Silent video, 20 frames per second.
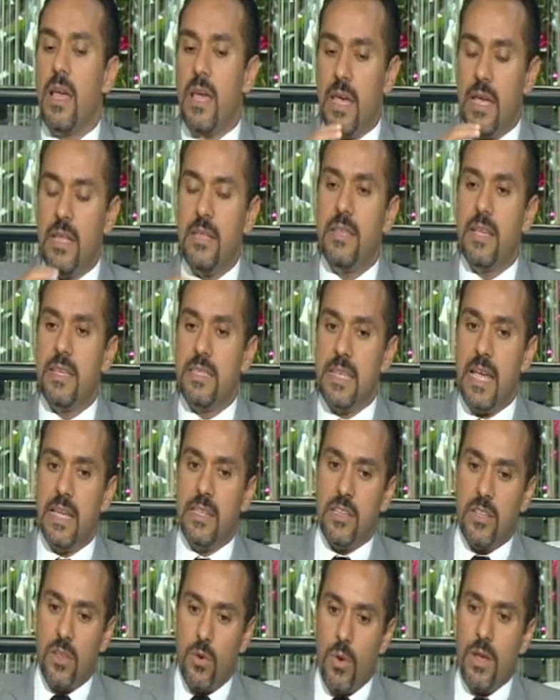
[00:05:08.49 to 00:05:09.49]
انت زياده
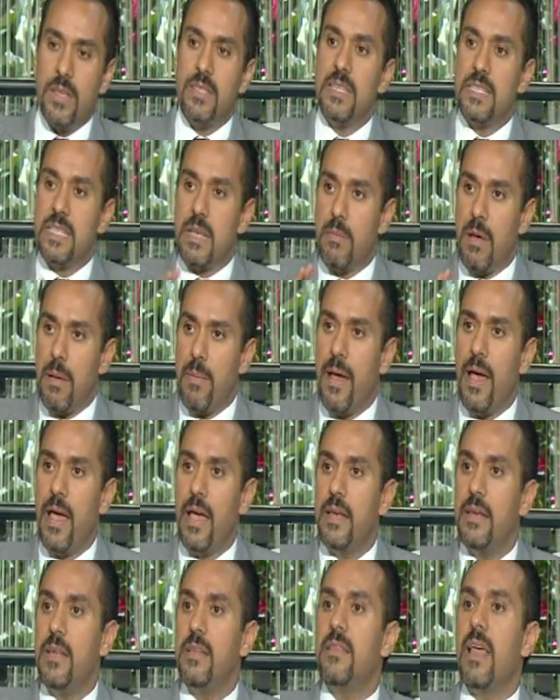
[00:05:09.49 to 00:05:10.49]
الوزن سببها
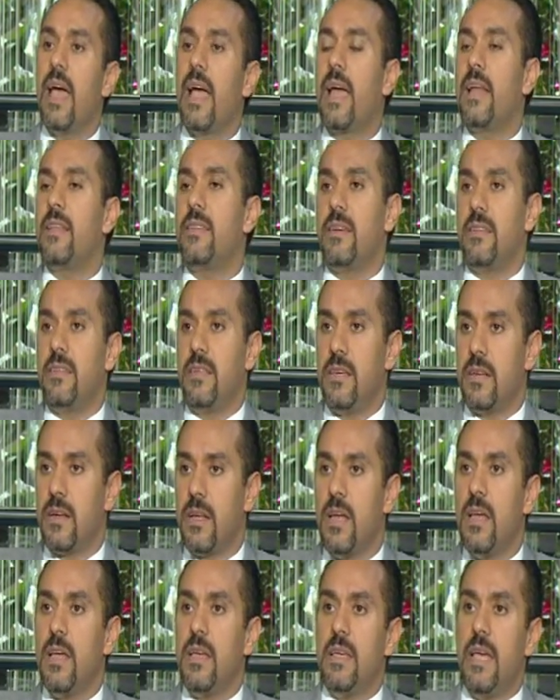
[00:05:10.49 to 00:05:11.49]
ان انت اكلت كتير
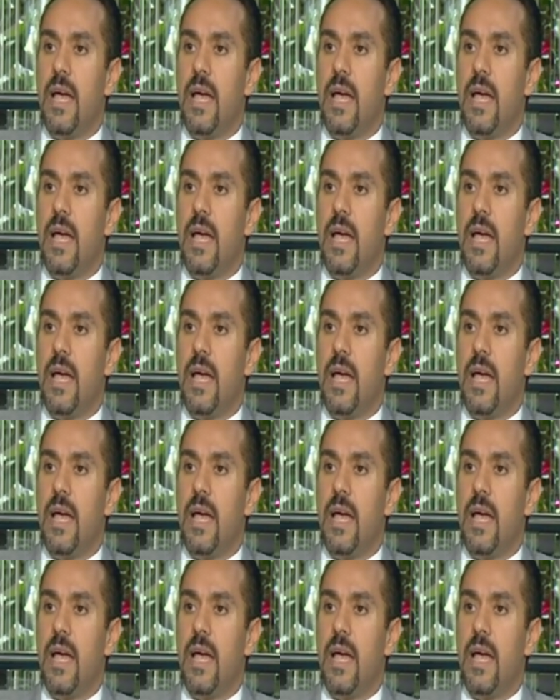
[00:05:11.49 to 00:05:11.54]
م.